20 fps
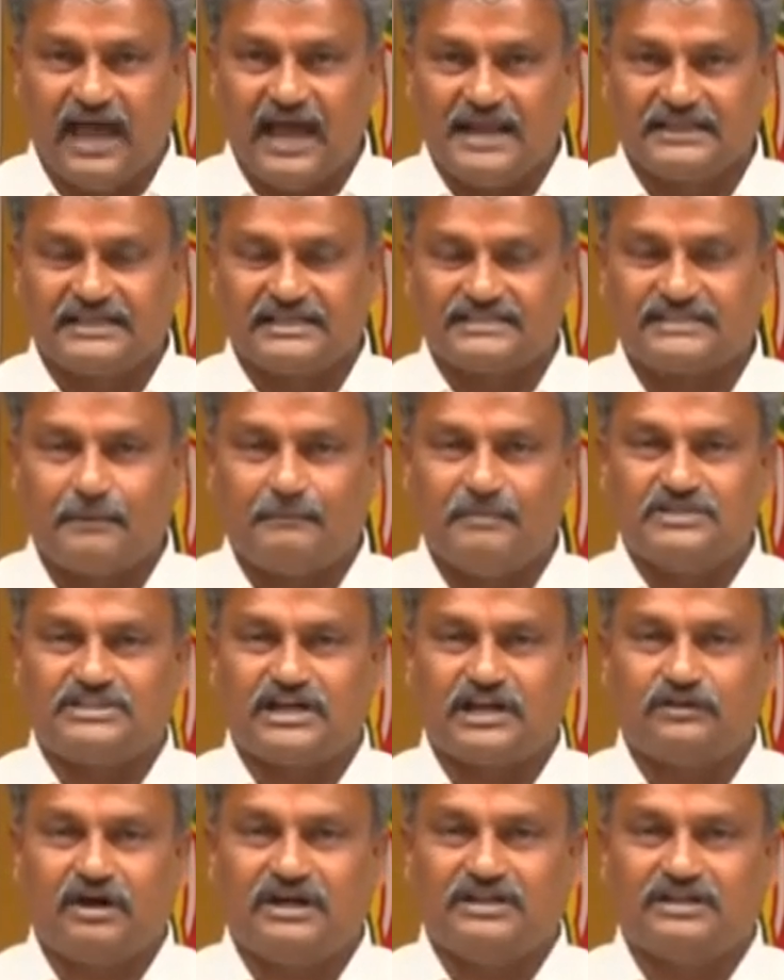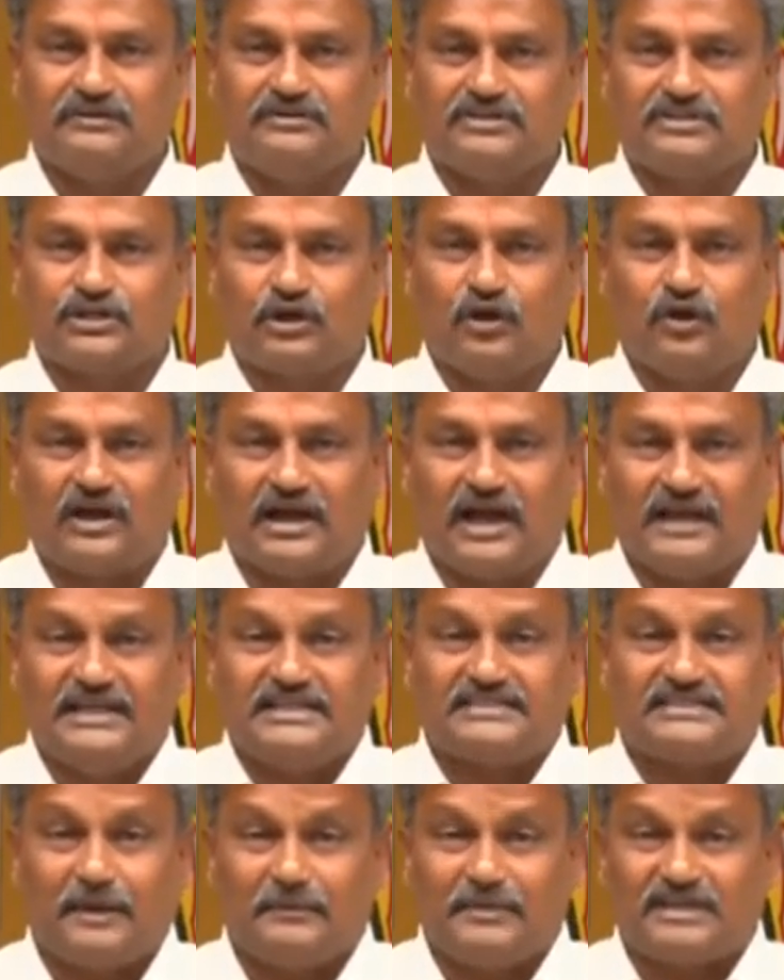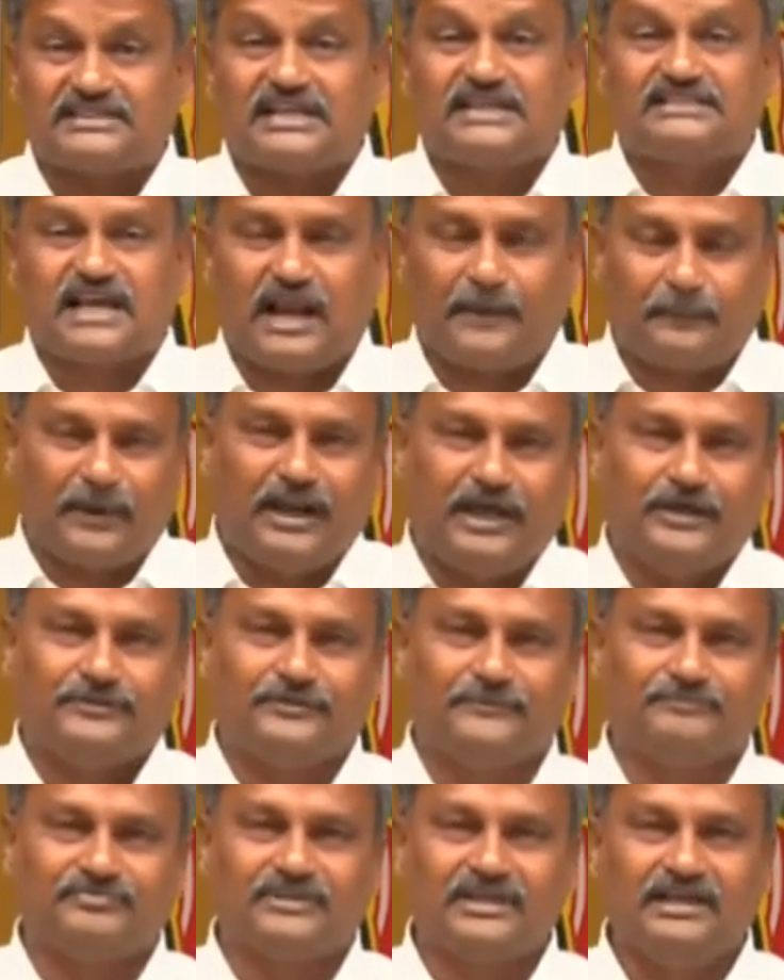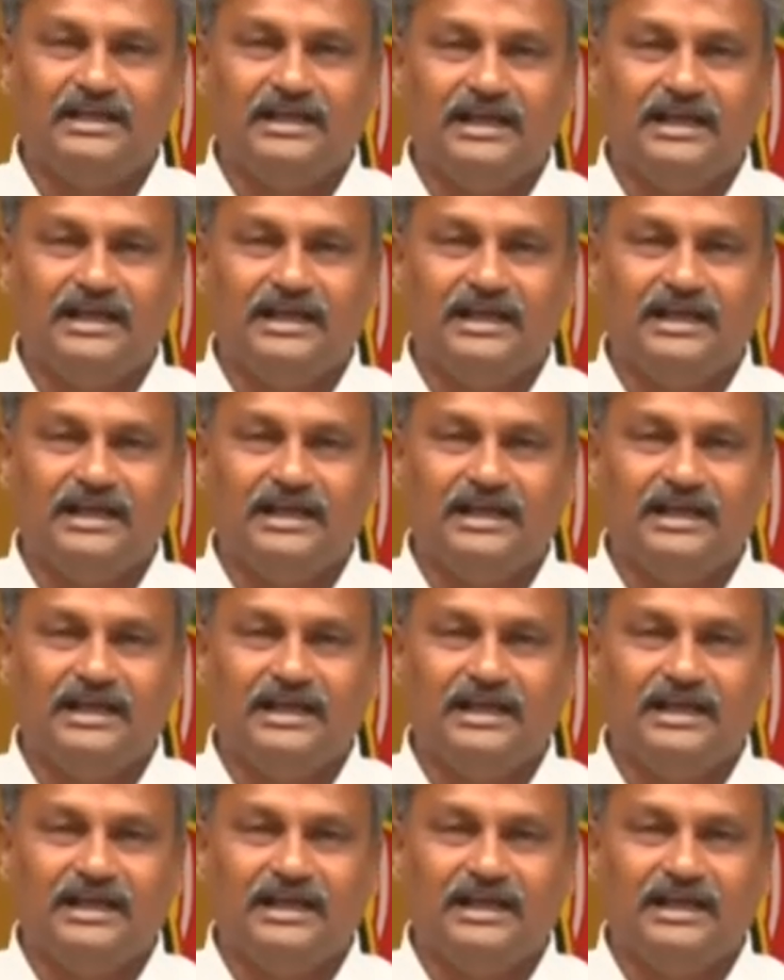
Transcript: దానికి సంబంధించినటువంటి విషయంలో కానీ సమీక్ష జరపలేదు